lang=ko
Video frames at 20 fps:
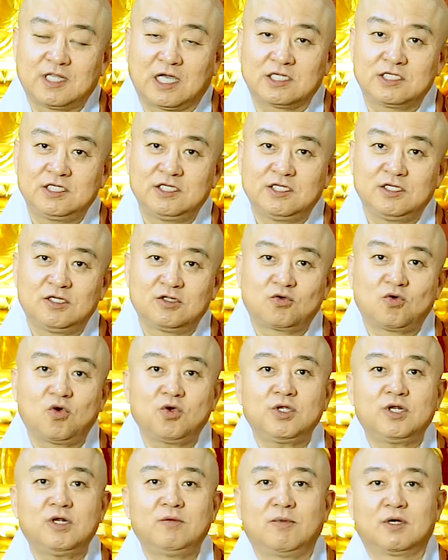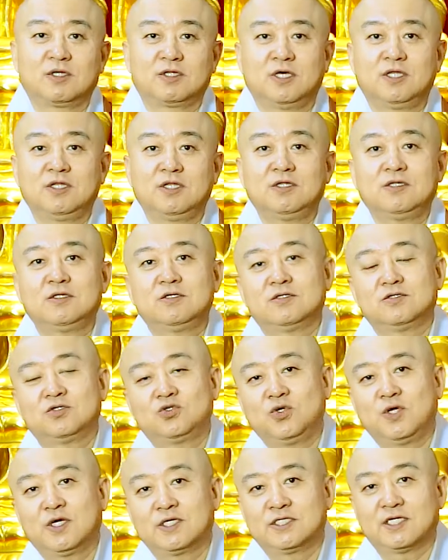당신은 고기를 먹는
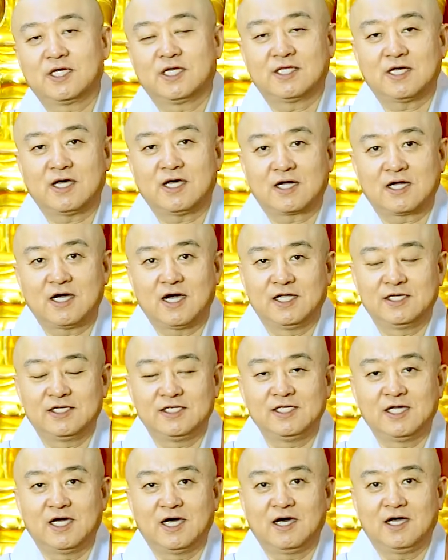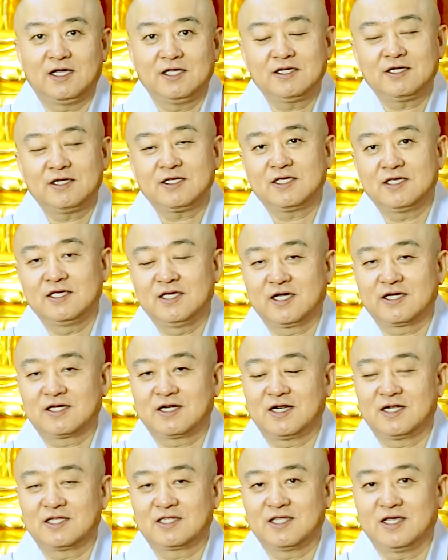수행자가 아니냐 이렇게
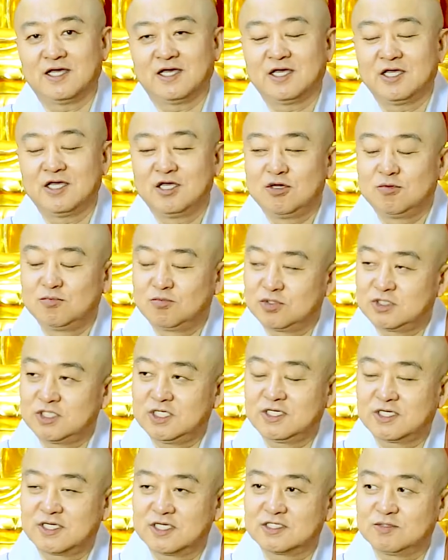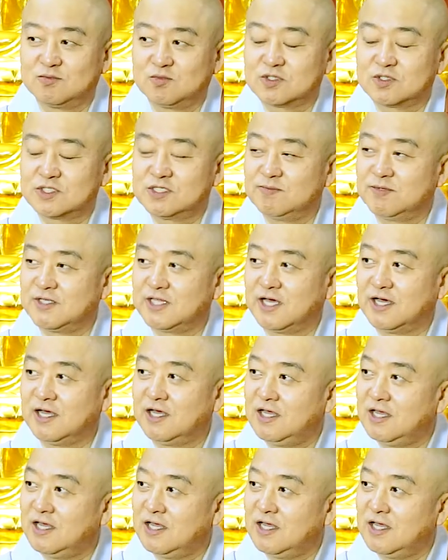이야기를 할 때 부처님께서 묻습니다.